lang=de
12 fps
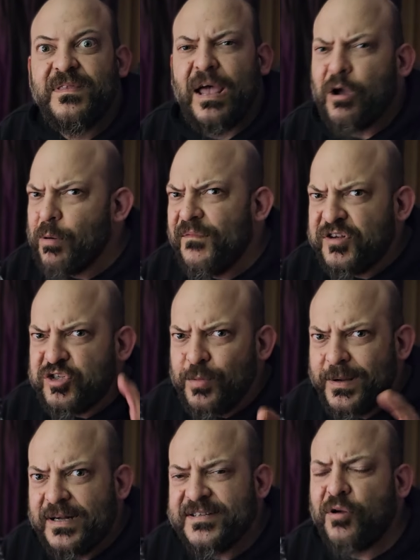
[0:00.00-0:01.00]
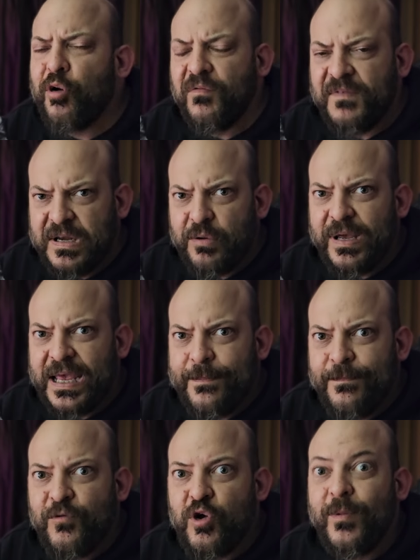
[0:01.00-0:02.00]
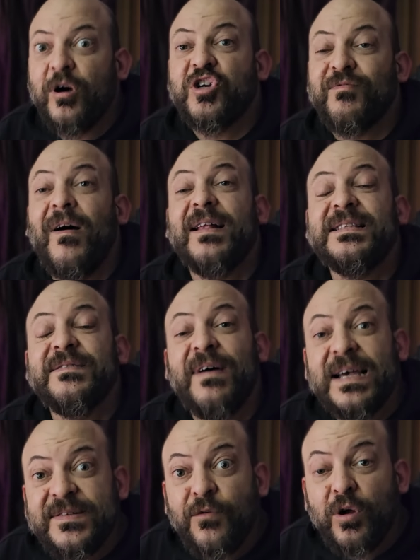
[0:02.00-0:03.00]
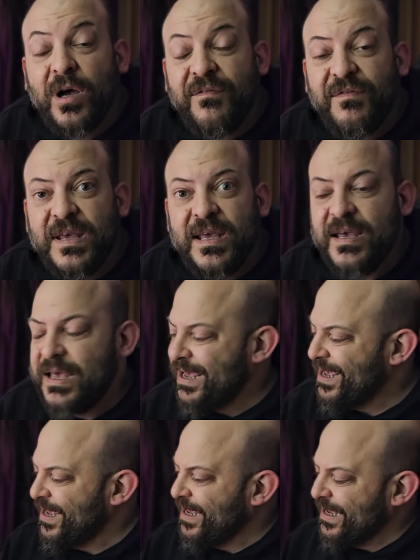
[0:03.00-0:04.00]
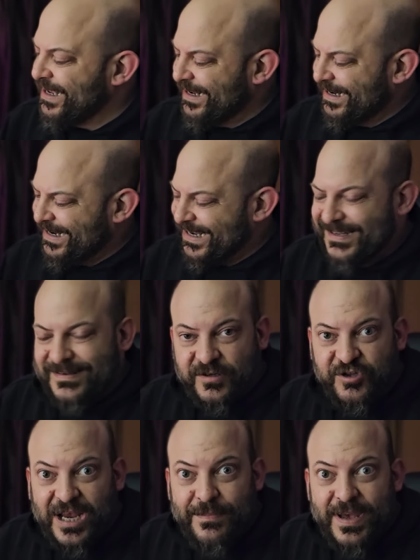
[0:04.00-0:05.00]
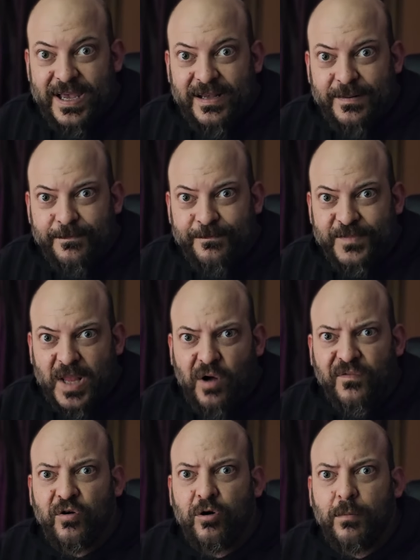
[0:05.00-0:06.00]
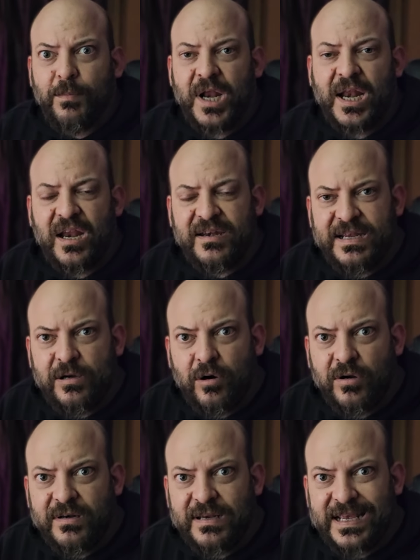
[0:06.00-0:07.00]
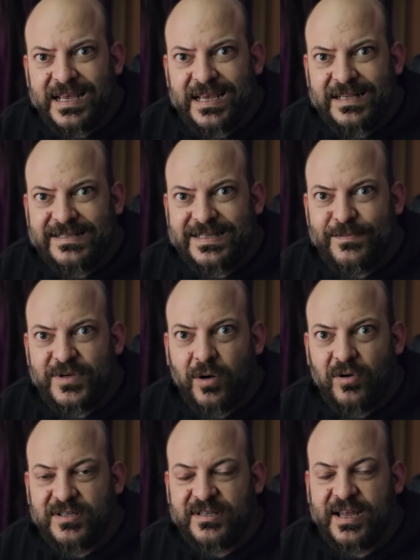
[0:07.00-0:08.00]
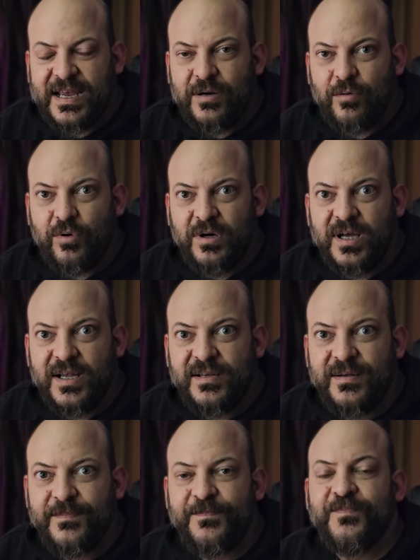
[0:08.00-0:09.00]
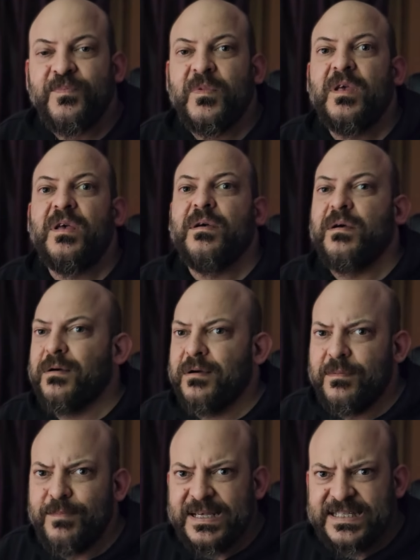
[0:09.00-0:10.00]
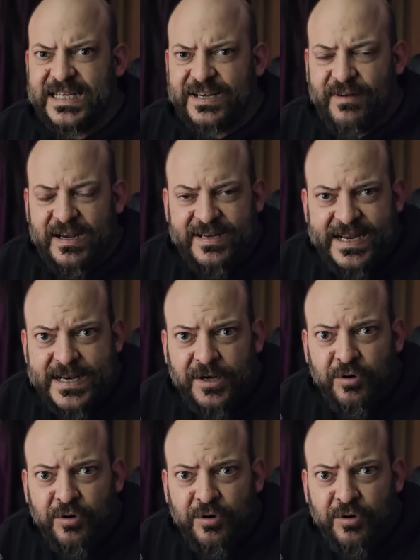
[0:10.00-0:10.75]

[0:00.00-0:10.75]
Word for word: darüber wird es übrigens auch noch ein Video geben, über Schwarz-Weiß-Fotografie. Das ist ein JPEG, aufgenommen mit einer Nikon D7100. Äh, beste Qualität